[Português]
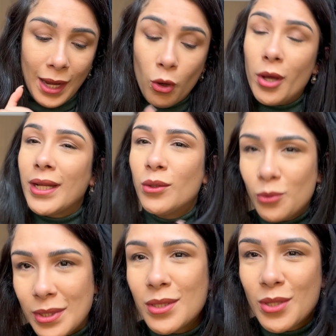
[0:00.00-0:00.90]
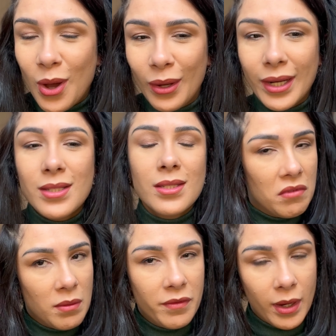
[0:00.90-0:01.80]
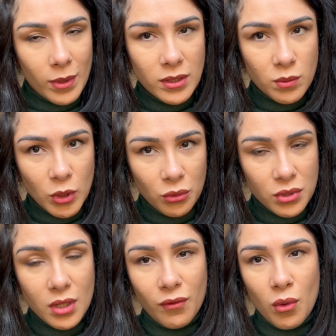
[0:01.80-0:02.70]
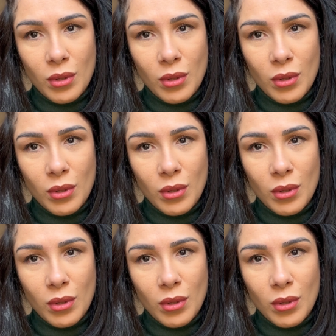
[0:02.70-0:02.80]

Agora, duas horas, vamos ver quantos minutos eu vou